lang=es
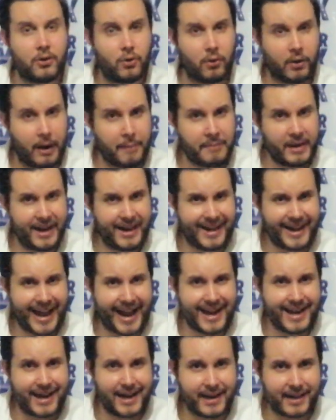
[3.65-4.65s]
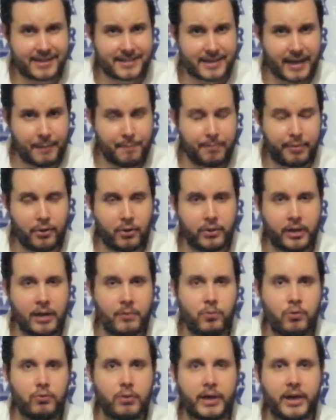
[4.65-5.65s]
con Amir Khan, el ex campeón
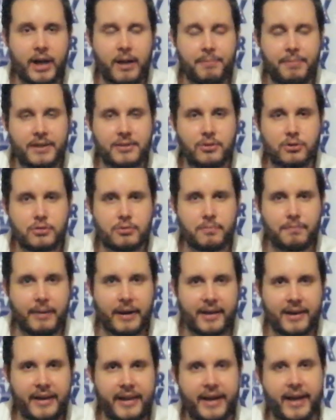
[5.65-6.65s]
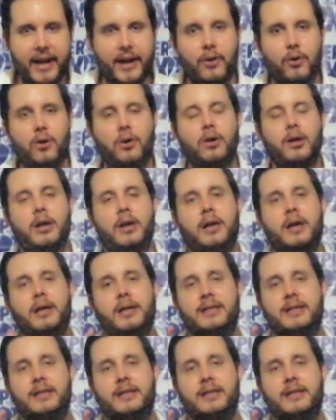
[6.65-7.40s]
del mundo en el peso superligero.